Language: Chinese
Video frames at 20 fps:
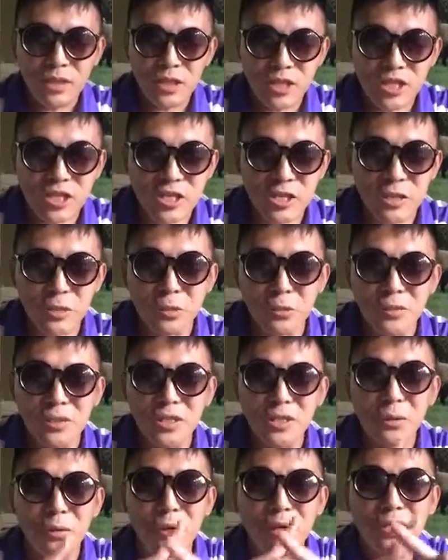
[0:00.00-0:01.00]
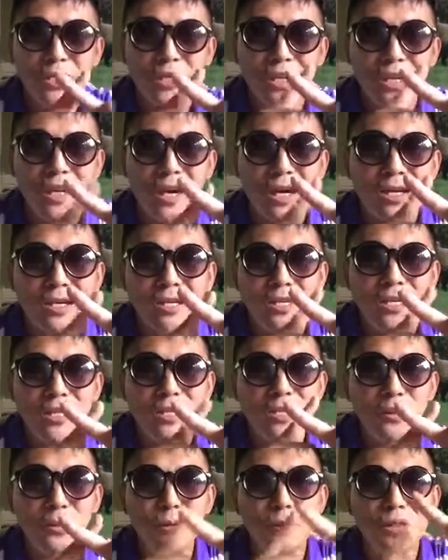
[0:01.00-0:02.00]
十公斤黄金啊，
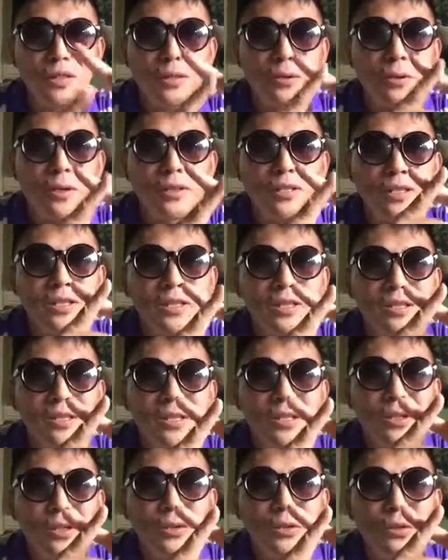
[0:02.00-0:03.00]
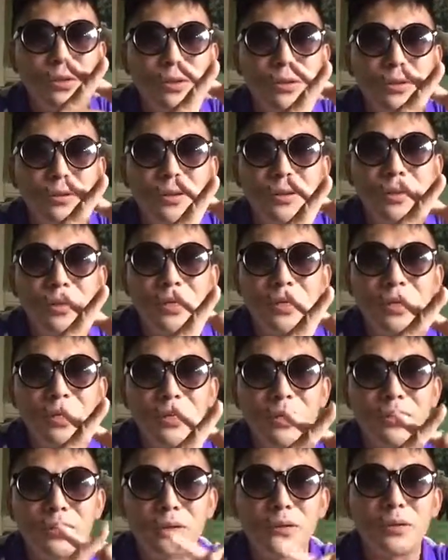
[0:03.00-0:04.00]
十公斤黄金去
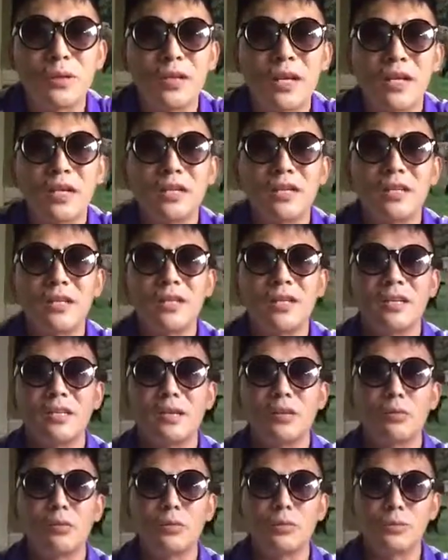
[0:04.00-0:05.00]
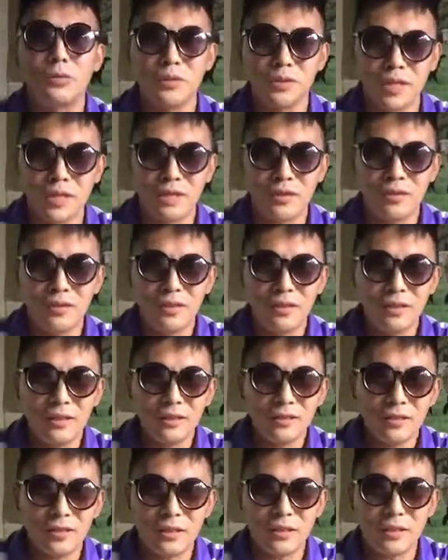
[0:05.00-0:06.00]
去给这个谷君山。
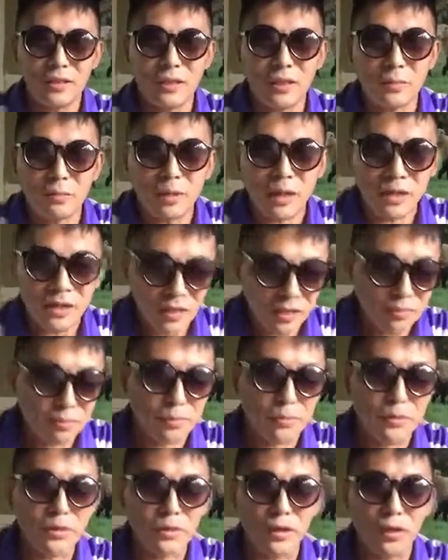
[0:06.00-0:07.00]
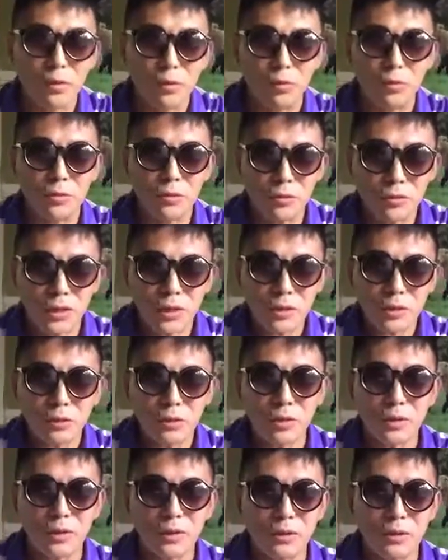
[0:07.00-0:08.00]
这个事儿本来也不知道，谷君山
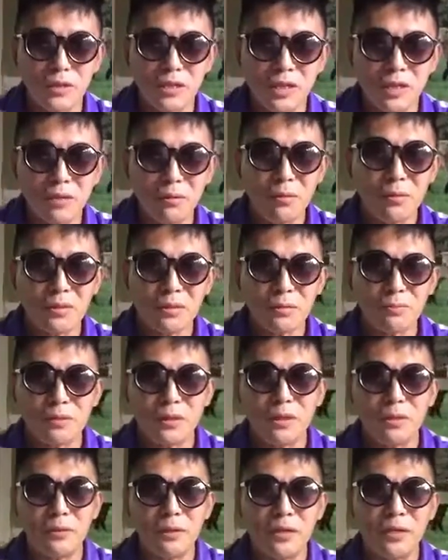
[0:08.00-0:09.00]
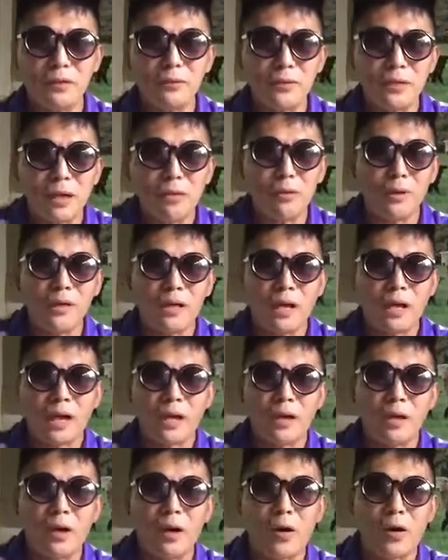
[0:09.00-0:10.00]
收到之后一看，哇，这彭丽媛给我，那我哪
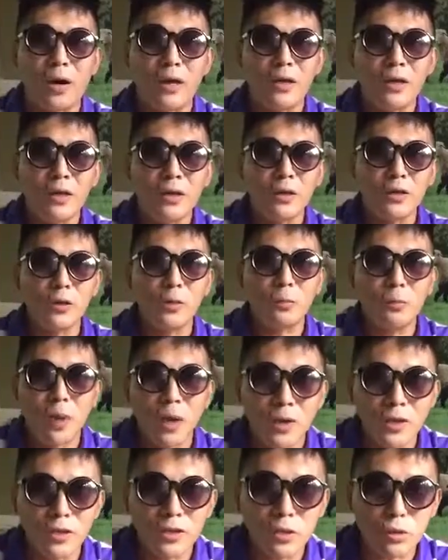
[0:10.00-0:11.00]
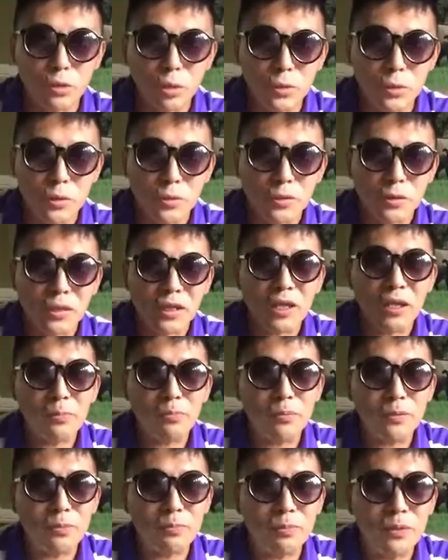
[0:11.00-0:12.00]
敢要啊？又不好意思退回去，他也
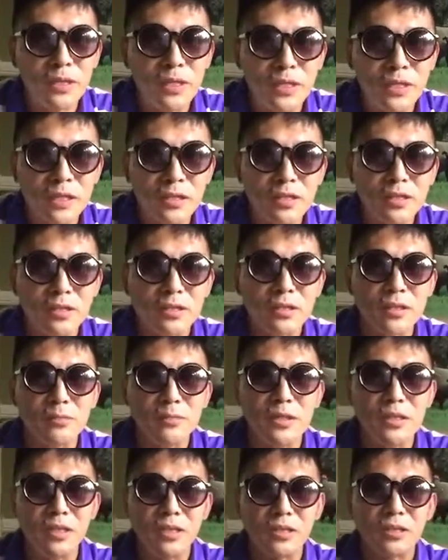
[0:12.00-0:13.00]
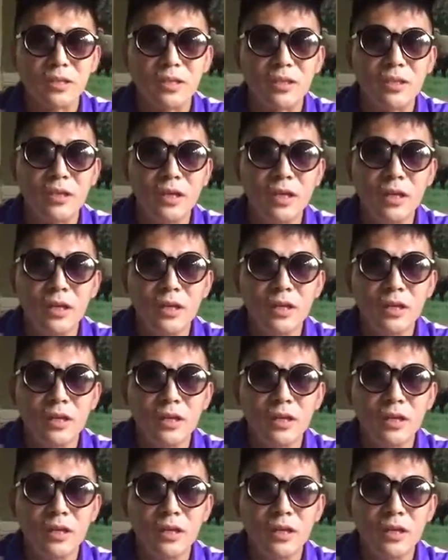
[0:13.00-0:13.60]
不不理解是什么意思。